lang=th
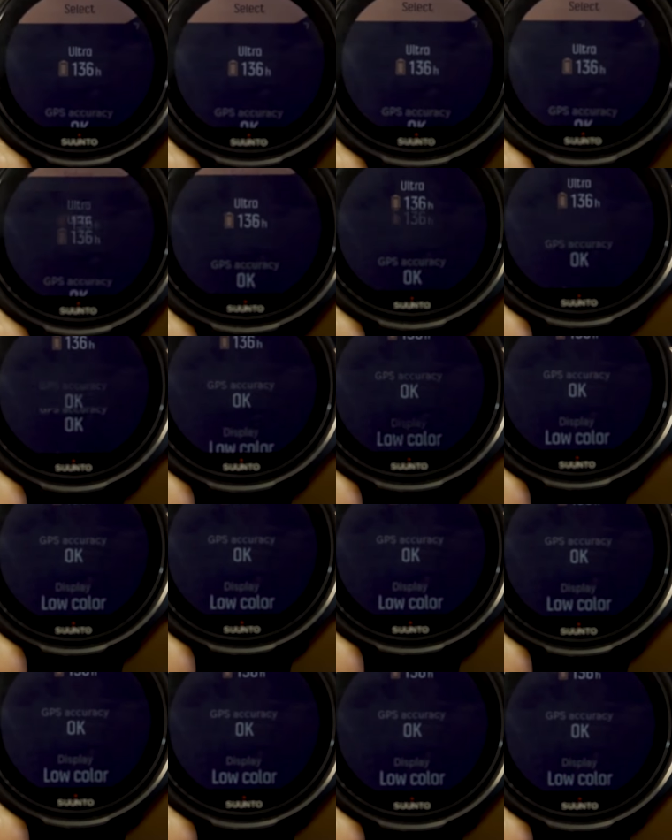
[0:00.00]
โหมด Ultra
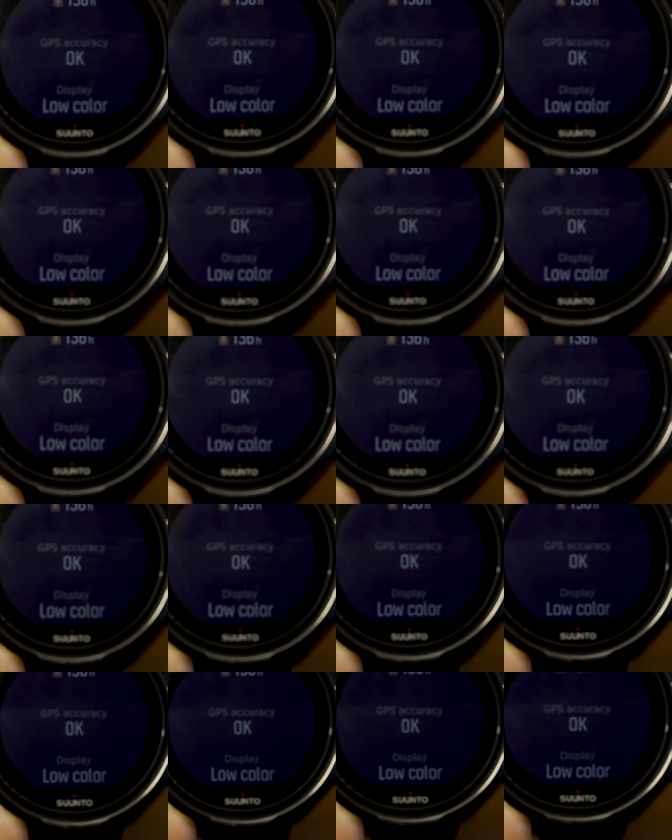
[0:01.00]
ก็คือ GPS
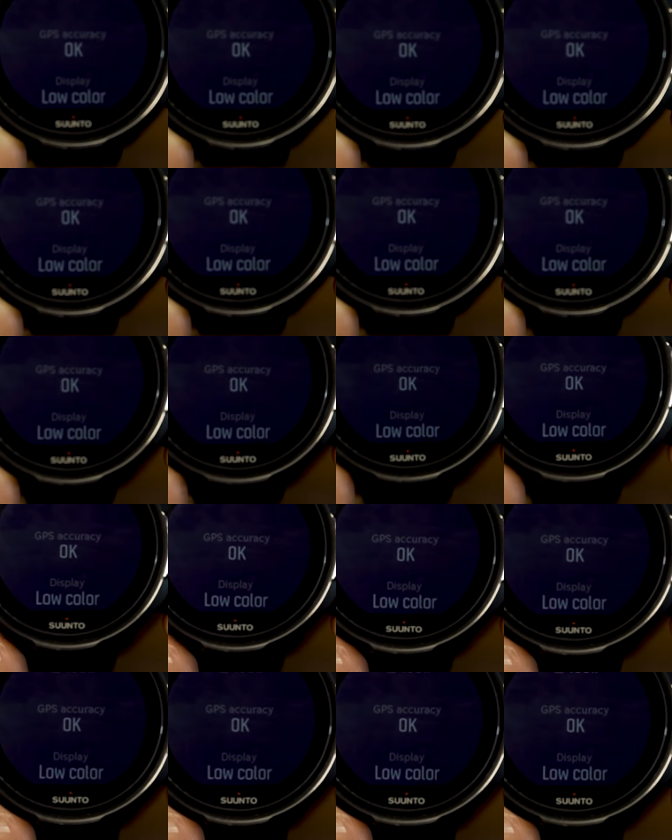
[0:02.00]
จะเป็น
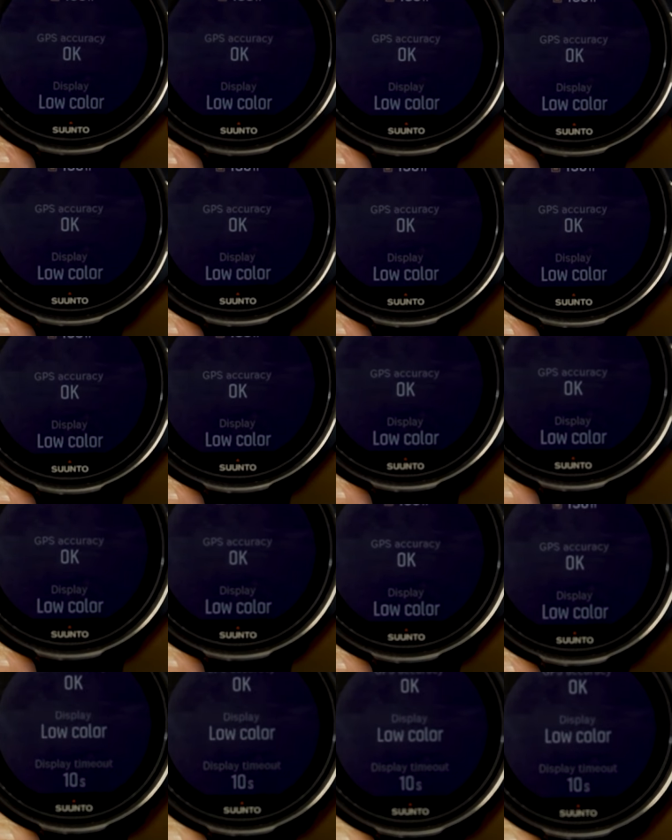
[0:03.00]
โอเคนะครับ
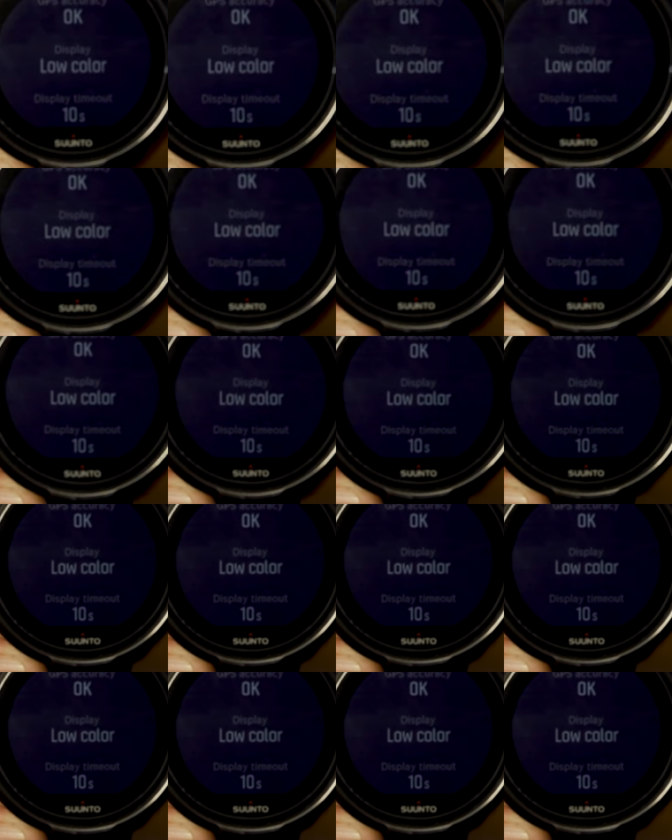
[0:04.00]
แล้วก็